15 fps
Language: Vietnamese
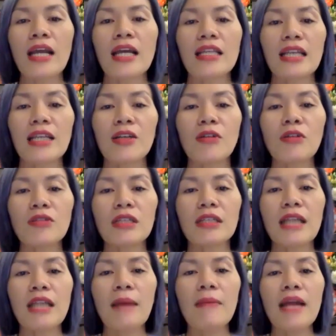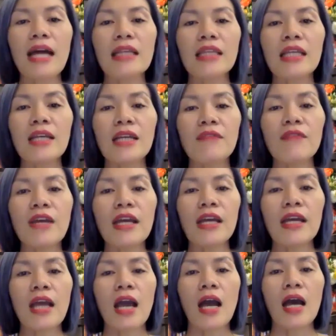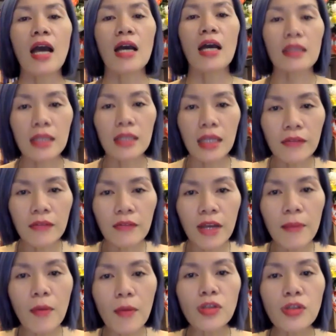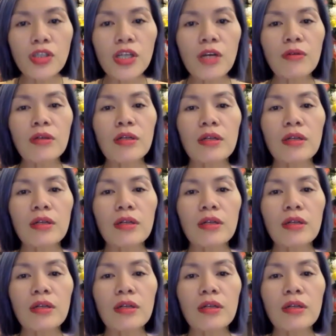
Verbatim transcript: Thành công thứ năm là tiền về tiền về một triệu